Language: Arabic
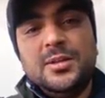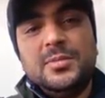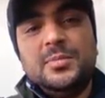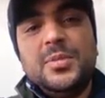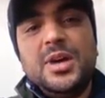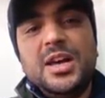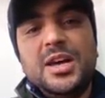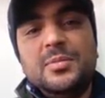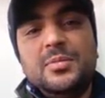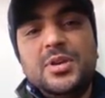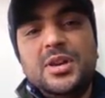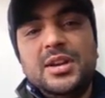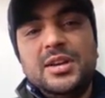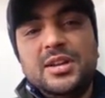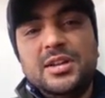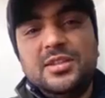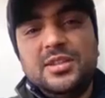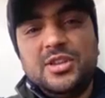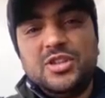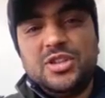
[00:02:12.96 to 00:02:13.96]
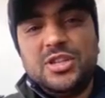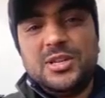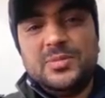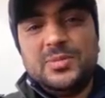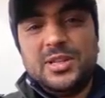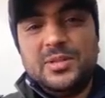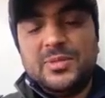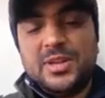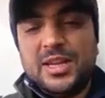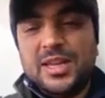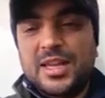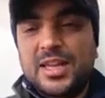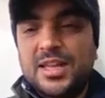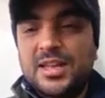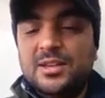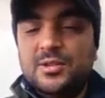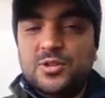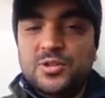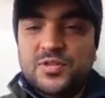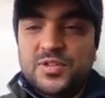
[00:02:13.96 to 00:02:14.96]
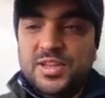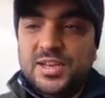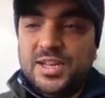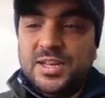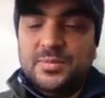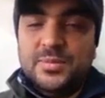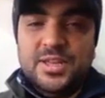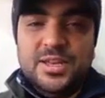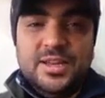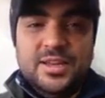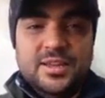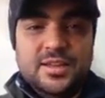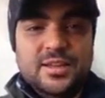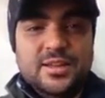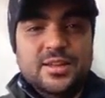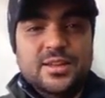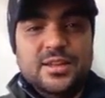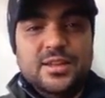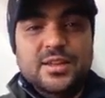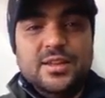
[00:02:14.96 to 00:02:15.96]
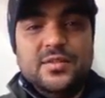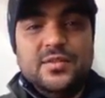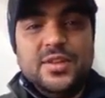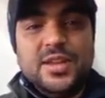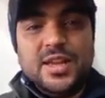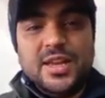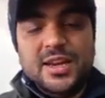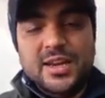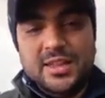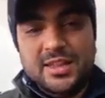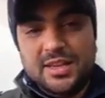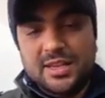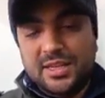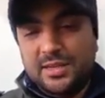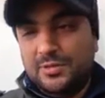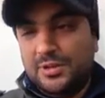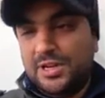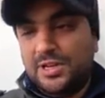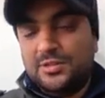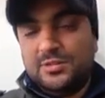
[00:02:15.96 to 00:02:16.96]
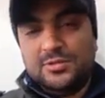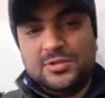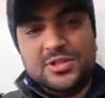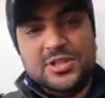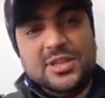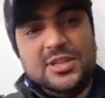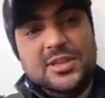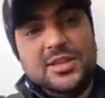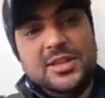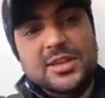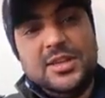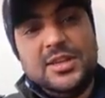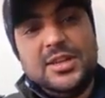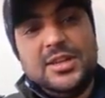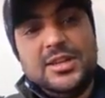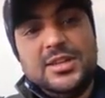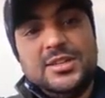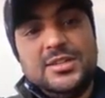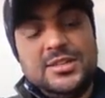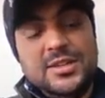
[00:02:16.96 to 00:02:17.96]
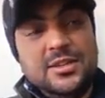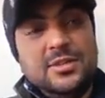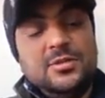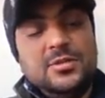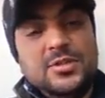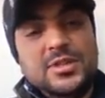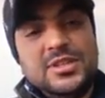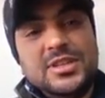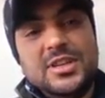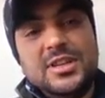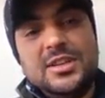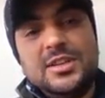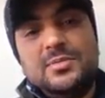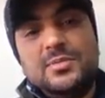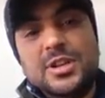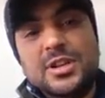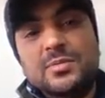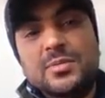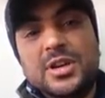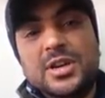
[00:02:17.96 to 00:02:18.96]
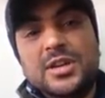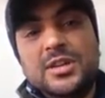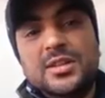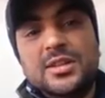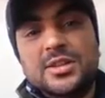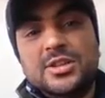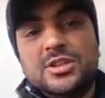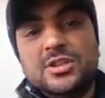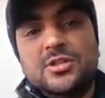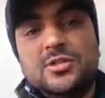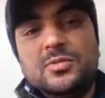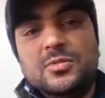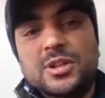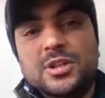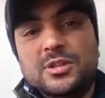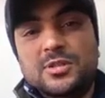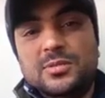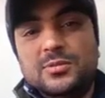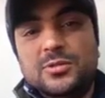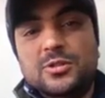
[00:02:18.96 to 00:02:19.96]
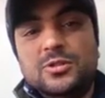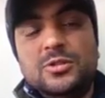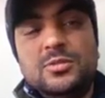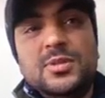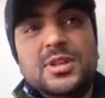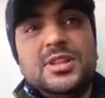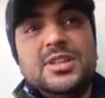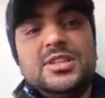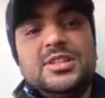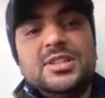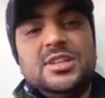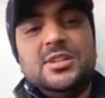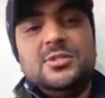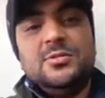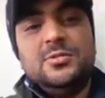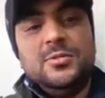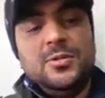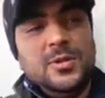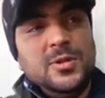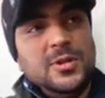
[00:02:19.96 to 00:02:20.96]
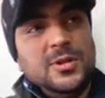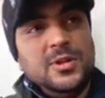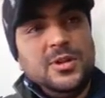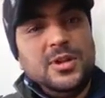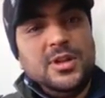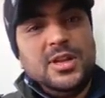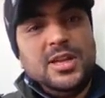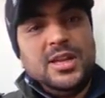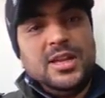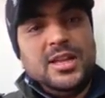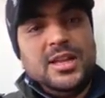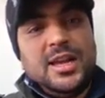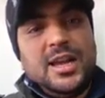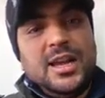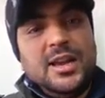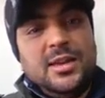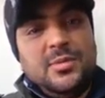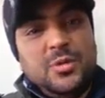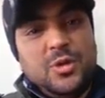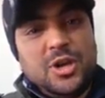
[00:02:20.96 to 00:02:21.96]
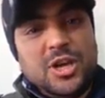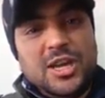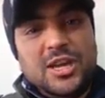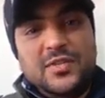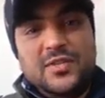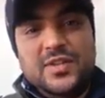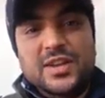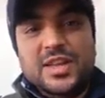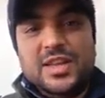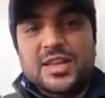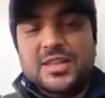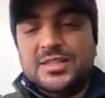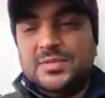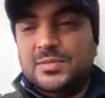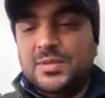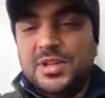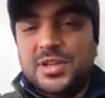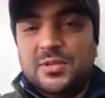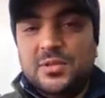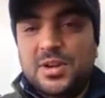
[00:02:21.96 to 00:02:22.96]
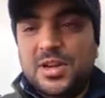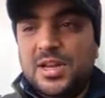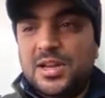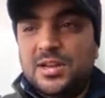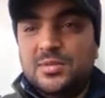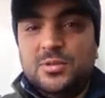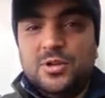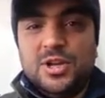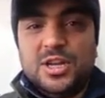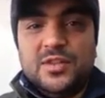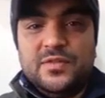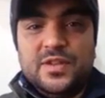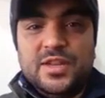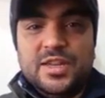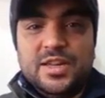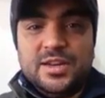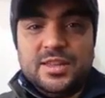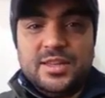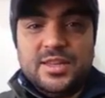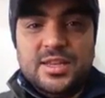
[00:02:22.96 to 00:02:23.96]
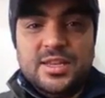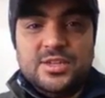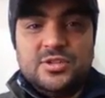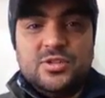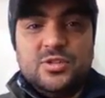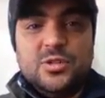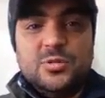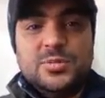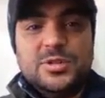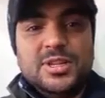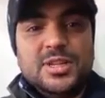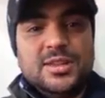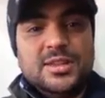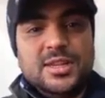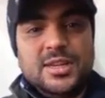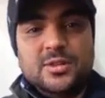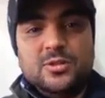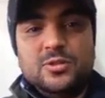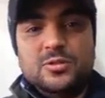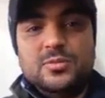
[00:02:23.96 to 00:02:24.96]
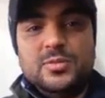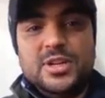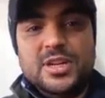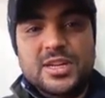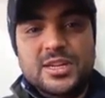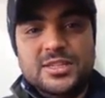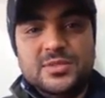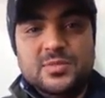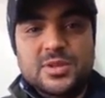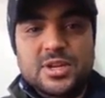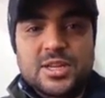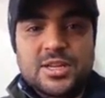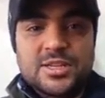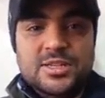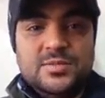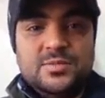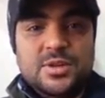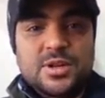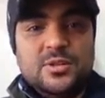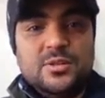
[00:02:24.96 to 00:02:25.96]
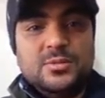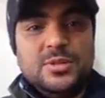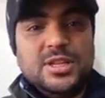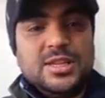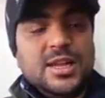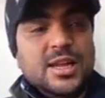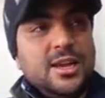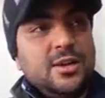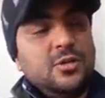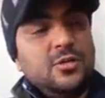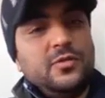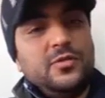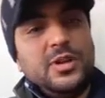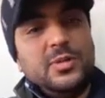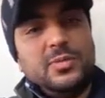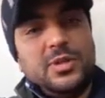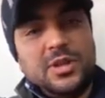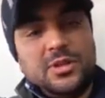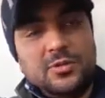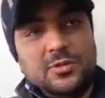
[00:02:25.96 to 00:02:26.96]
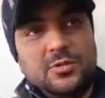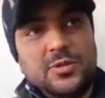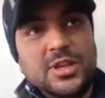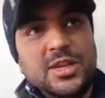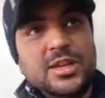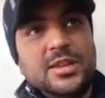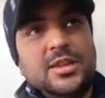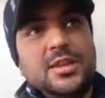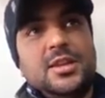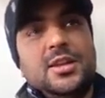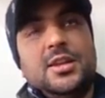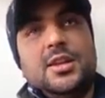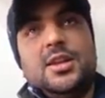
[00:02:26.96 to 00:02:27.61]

مخبر للتجارب كما قال لطفي العماري في قناة الحوار التونسي سي تونس كانت مخبر للتجارب لكم وانتم تجريوا على بقعة في القصبة ولا على بقعة في كرتاج وكم تنطرتوا من حزب لحزب وكم تتعاركوا في البلاتوات